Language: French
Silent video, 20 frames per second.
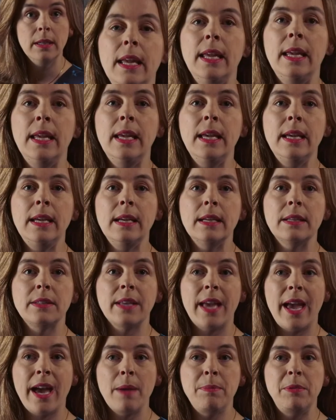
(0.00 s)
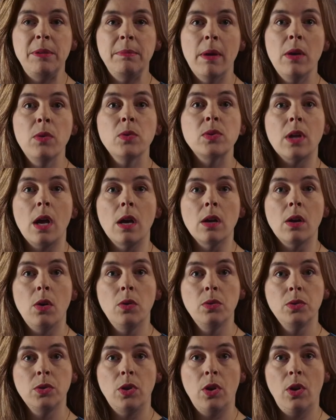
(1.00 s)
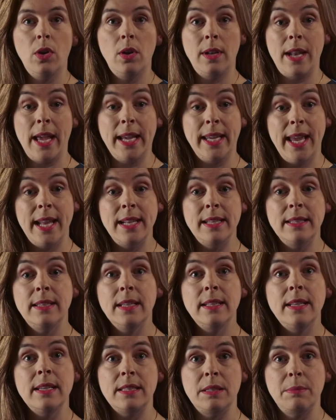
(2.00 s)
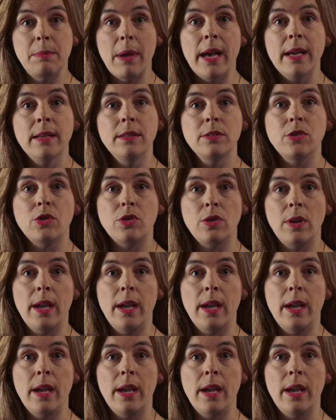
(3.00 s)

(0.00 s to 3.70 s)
Et très rapidement, on se rend compte que la qualité des images